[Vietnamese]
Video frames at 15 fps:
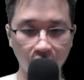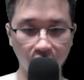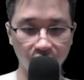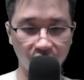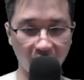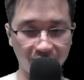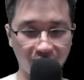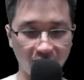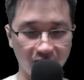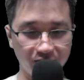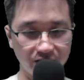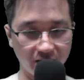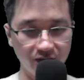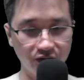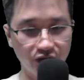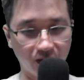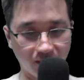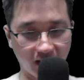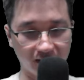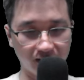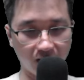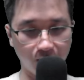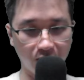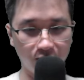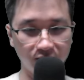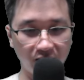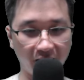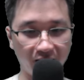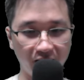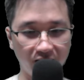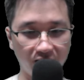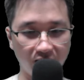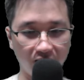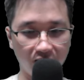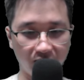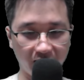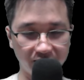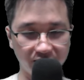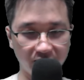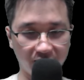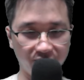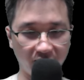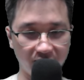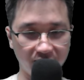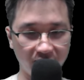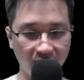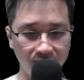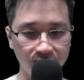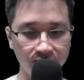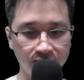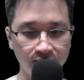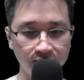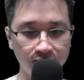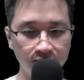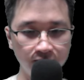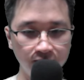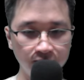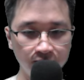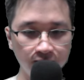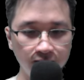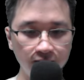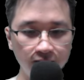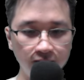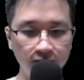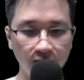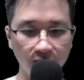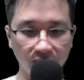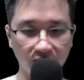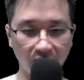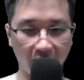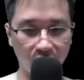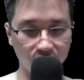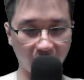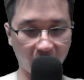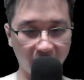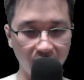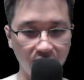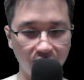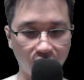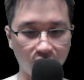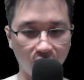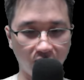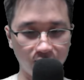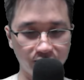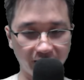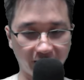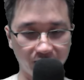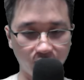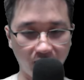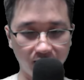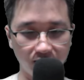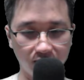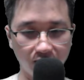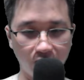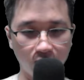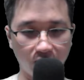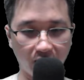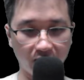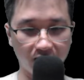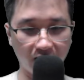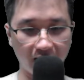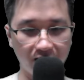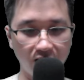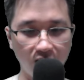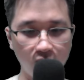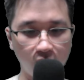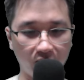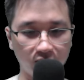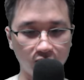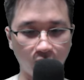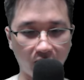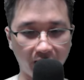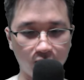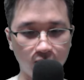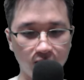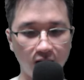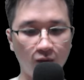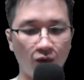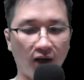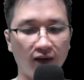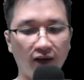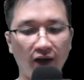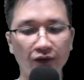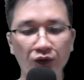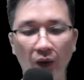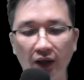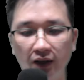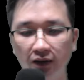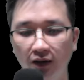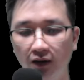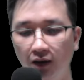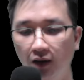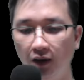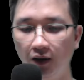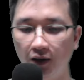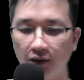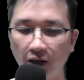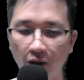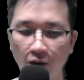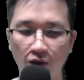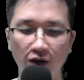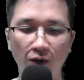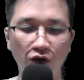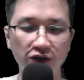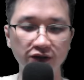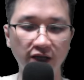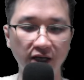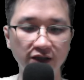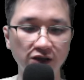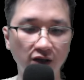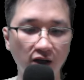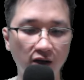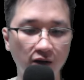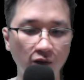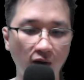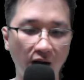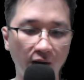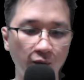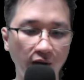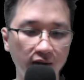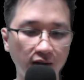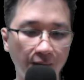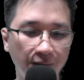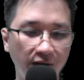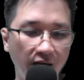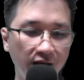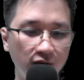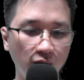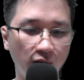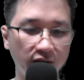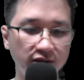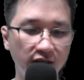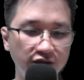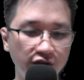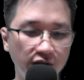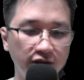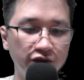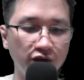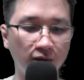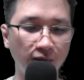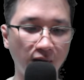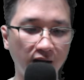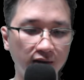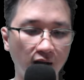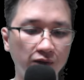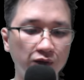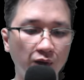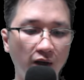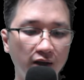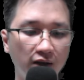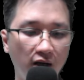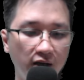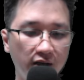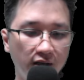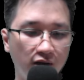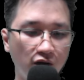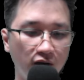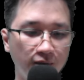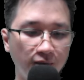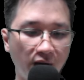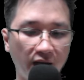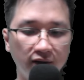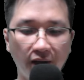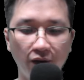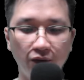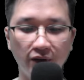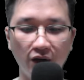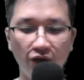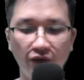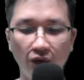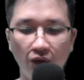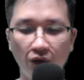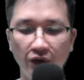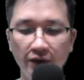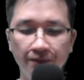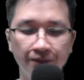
Về phần chiến trường ma tộc không thể nghi ngờ là chật vật nhất. Theo Thái Hư Cổ Long tránh thoát, Đông Hoàng Càn, Đông Hoàng Toại cùng Đông Hoàng Lăng Tuyệt đều không có dây dưa, quả quyết tập kết đuổi giết chiến trường ma tộc, thuận lợi còn mang theo kiều vô hối.